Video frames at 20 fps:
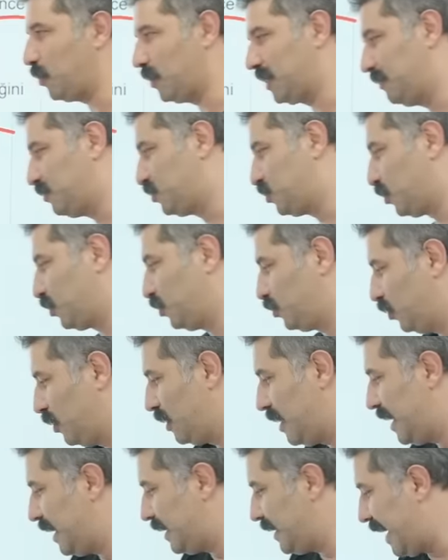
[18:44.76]
çok iyi bir
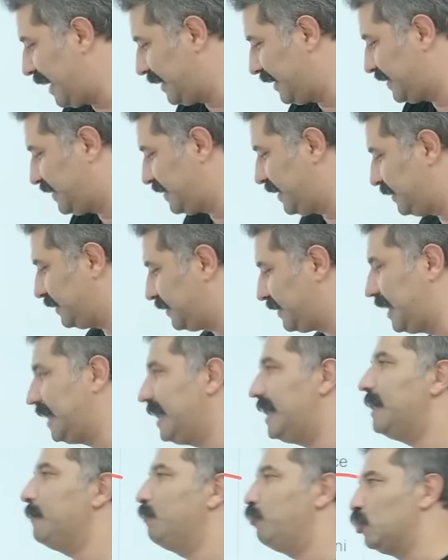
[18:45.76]
soruydu. Neredesin
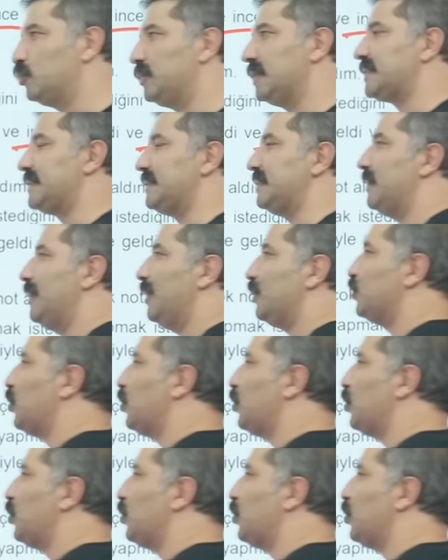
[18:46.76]
Edirne? Buradasın.